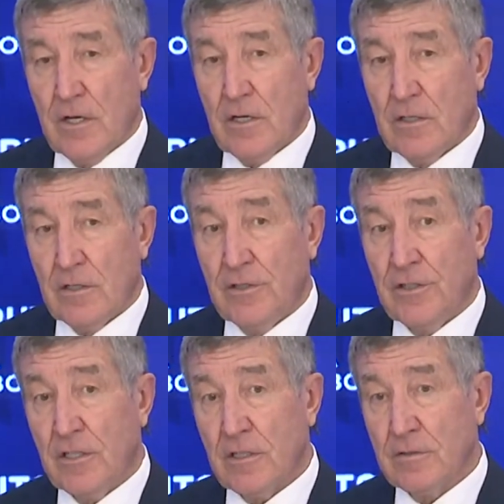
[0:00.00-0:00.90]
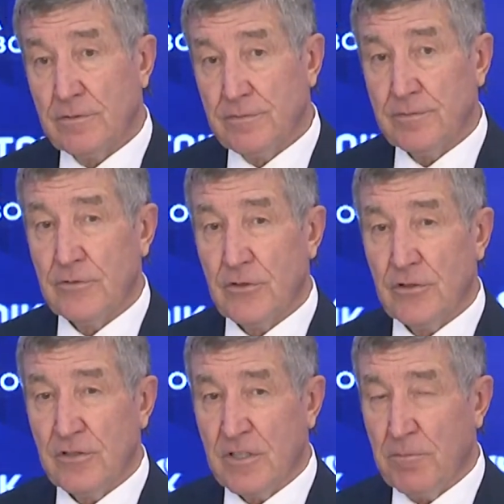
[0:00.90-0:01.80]
Э, я,
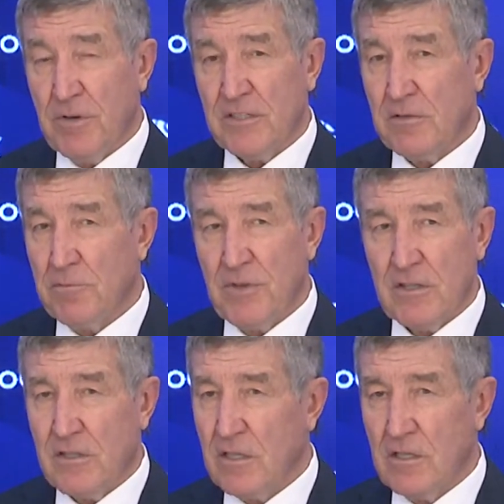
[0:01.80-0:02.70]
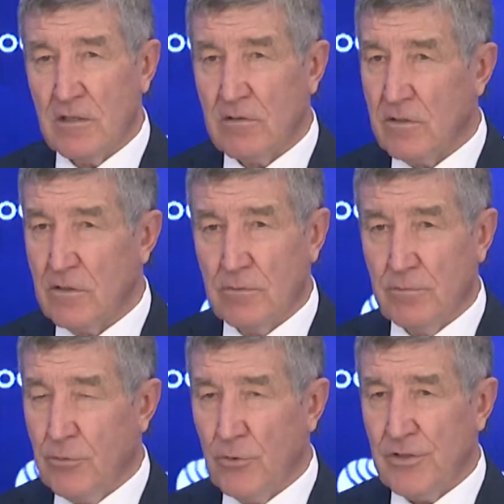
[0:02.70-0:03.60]
значит, с запасом опять-таки
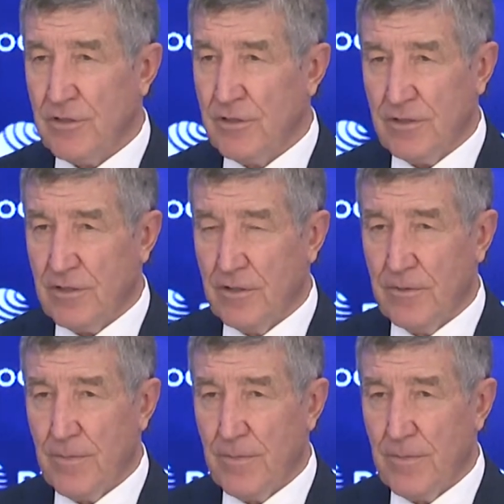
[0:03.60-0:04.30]
прочности,